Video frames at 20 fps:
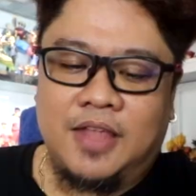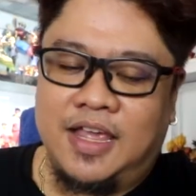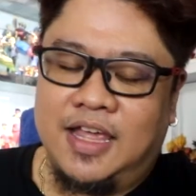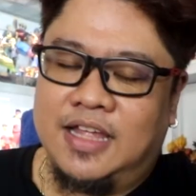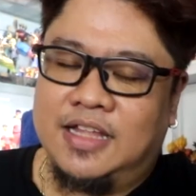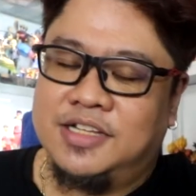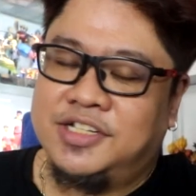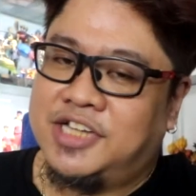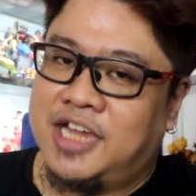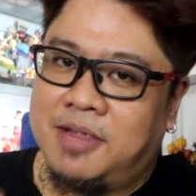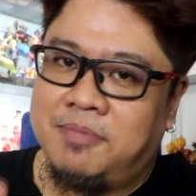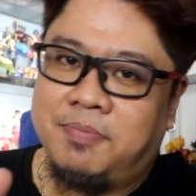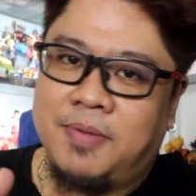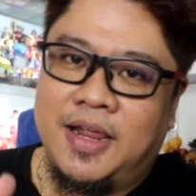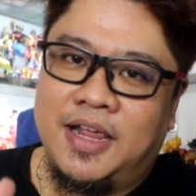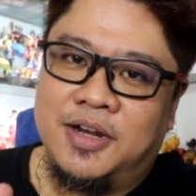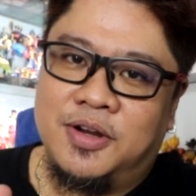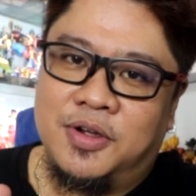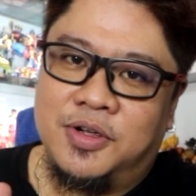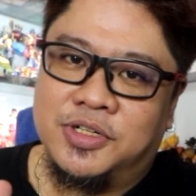And
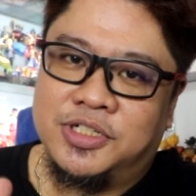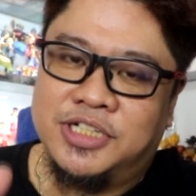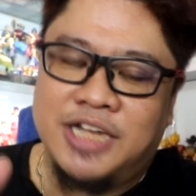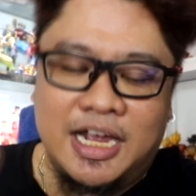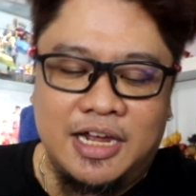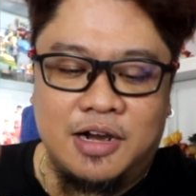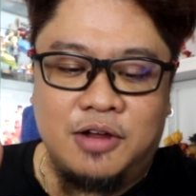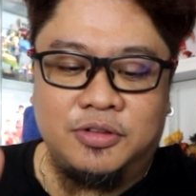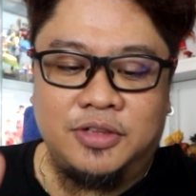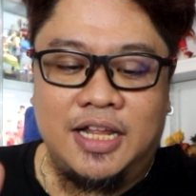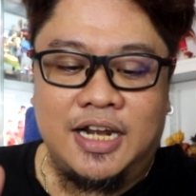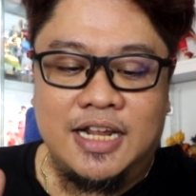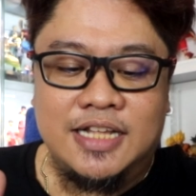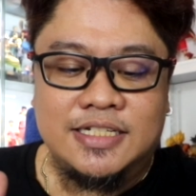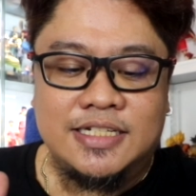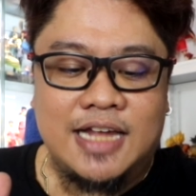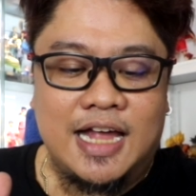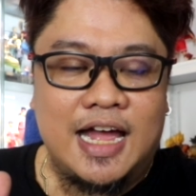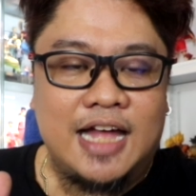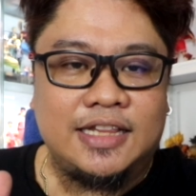syempre, no, shoutout na
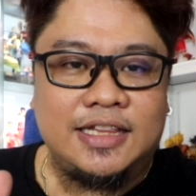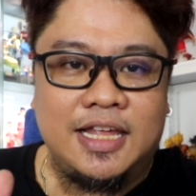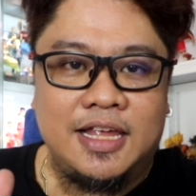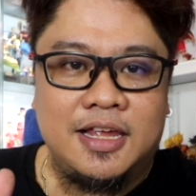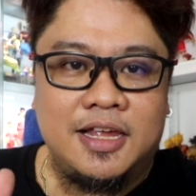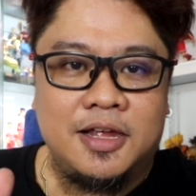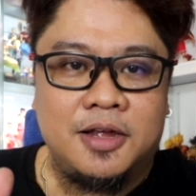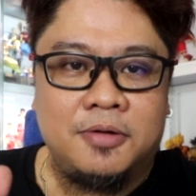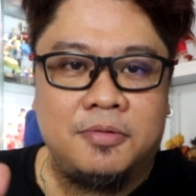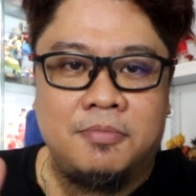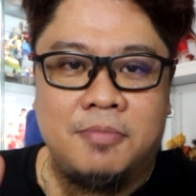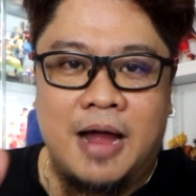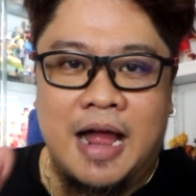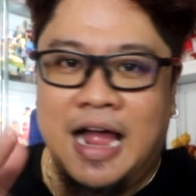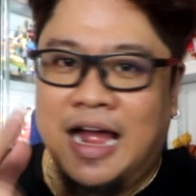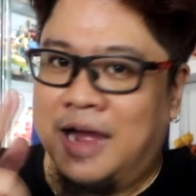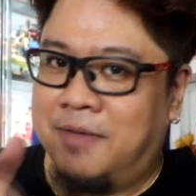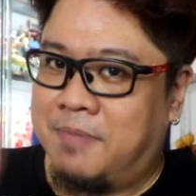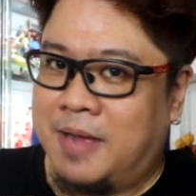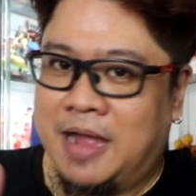rin sa ating
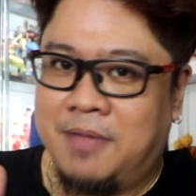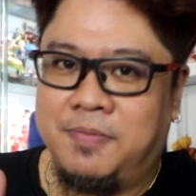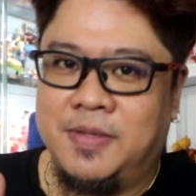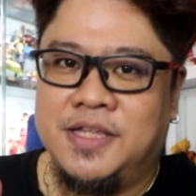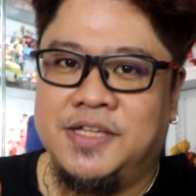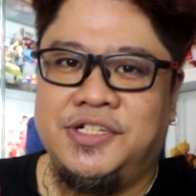mga kapapi